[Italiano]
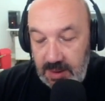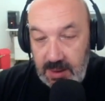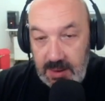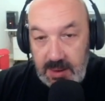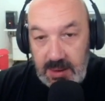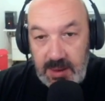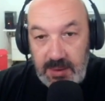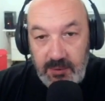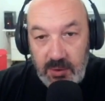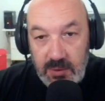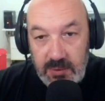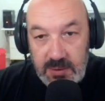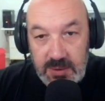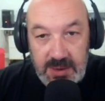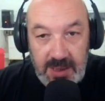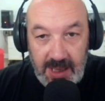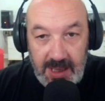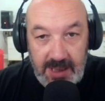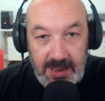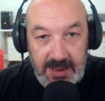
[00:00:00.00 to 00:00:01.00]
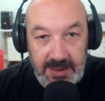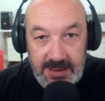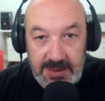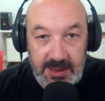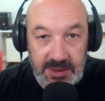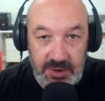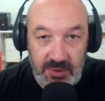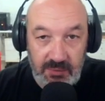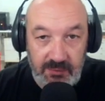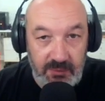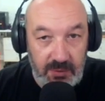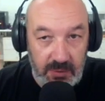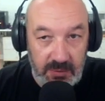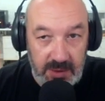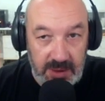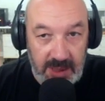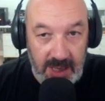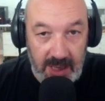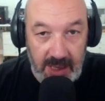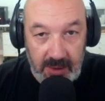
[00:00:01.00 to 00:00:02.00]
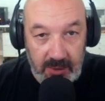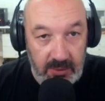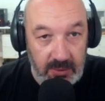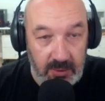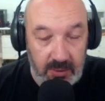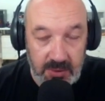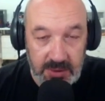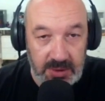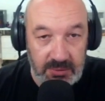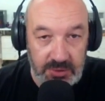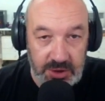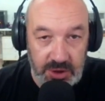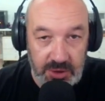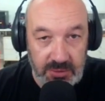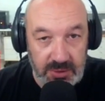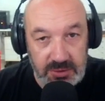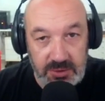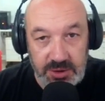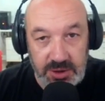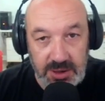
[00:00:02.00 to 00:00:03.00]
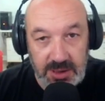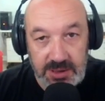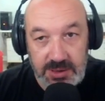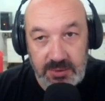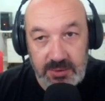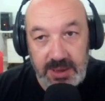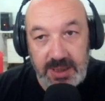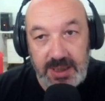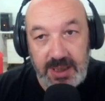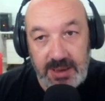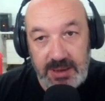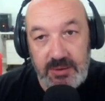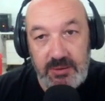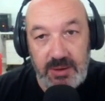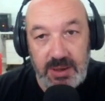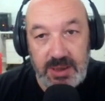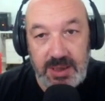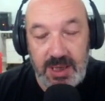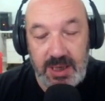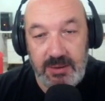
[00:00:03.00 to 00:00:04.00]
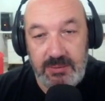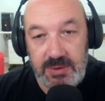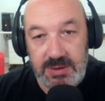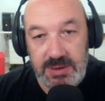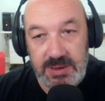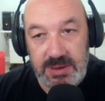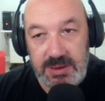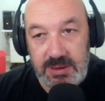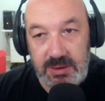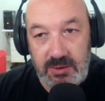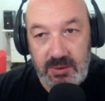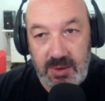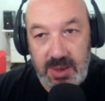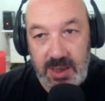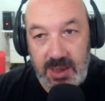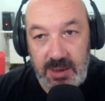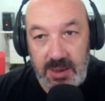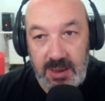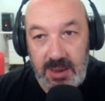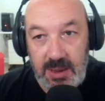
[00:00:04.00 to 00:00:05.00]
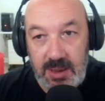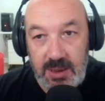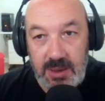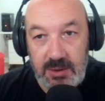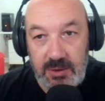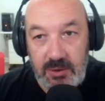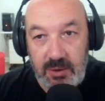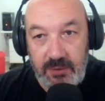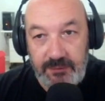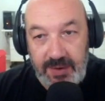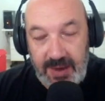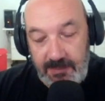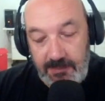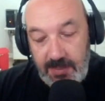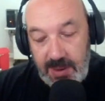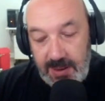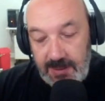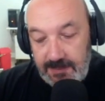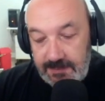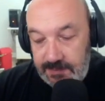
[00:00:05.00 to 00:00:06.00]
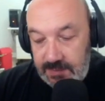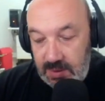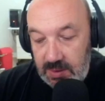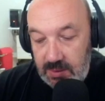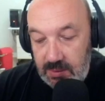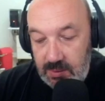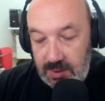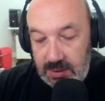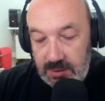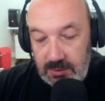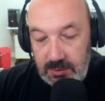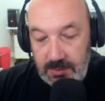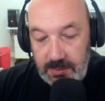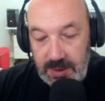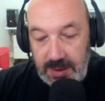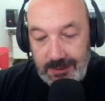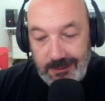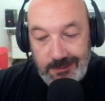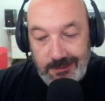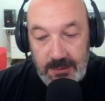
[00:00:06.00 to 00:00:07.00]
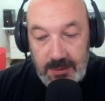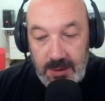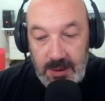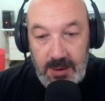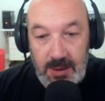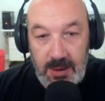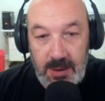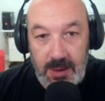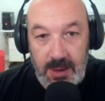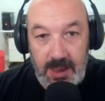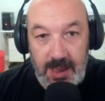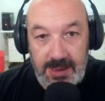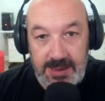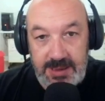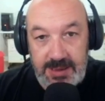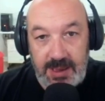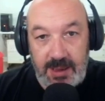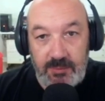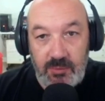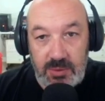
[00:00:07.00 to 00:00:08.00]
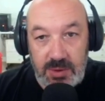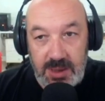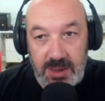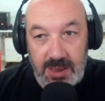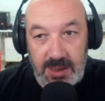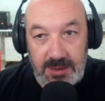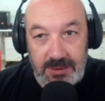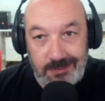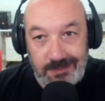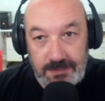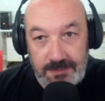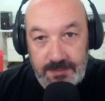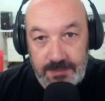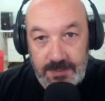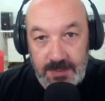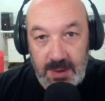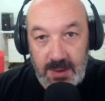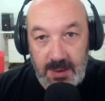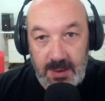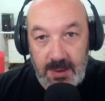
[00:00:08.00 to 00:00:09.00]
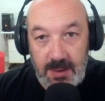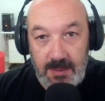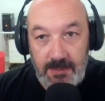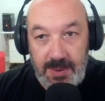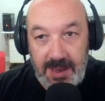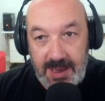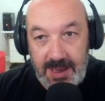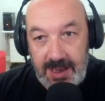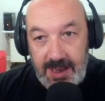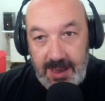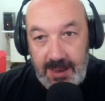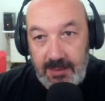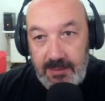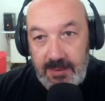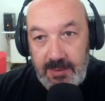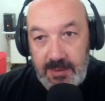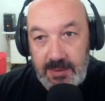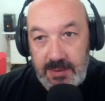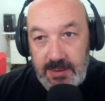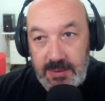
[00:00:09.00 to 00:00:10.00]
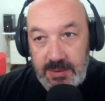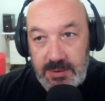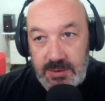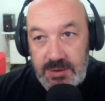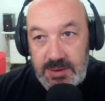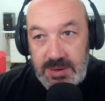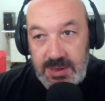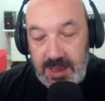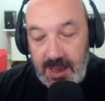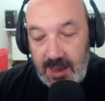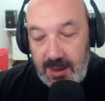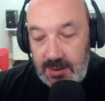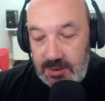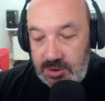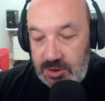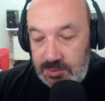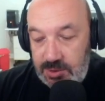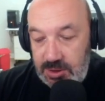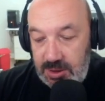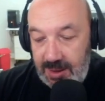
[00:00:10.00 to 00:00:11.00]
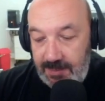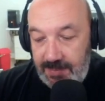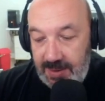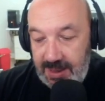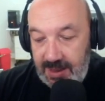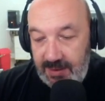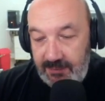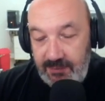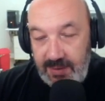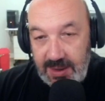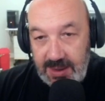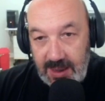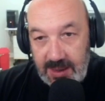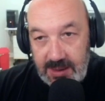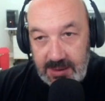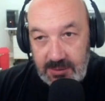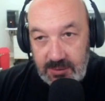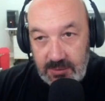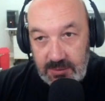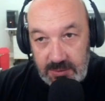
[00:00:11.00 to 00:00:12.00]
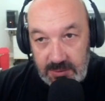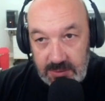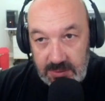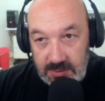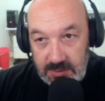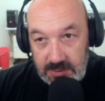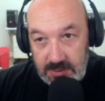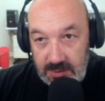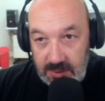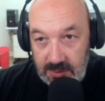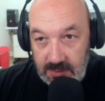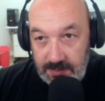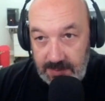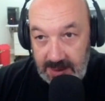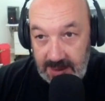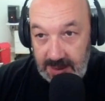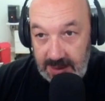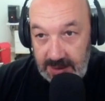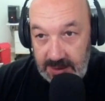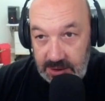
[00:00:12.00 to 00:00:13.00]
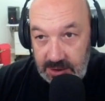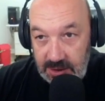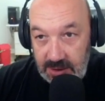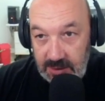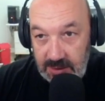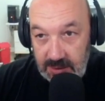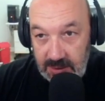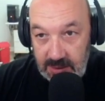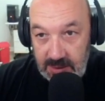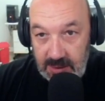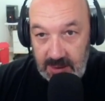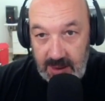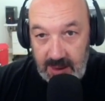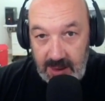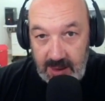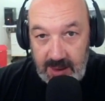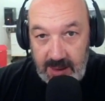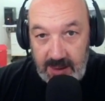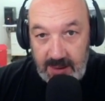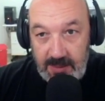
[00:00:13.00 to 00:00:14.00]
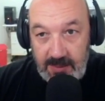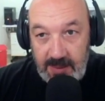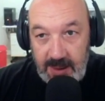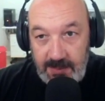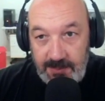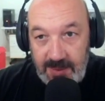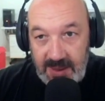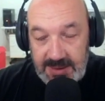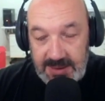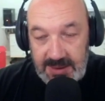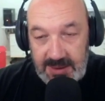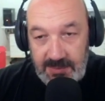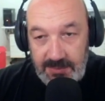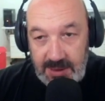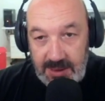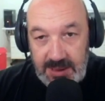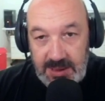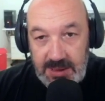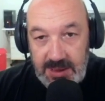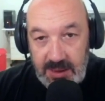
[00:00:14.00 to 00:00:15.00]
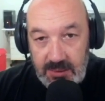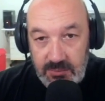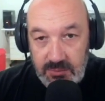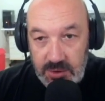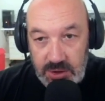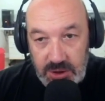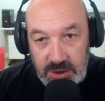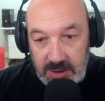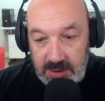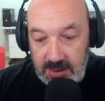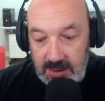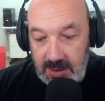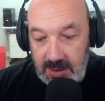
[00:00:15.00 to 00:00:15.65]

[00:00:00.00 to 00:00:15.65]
i volontari se c'è un volontario o se c'è un'associazione che ha dato il cane a questa signora dovrebbe quantomeno essere multato perché, cioè perché è vietato no, per legge è, è, è passibile di denuncia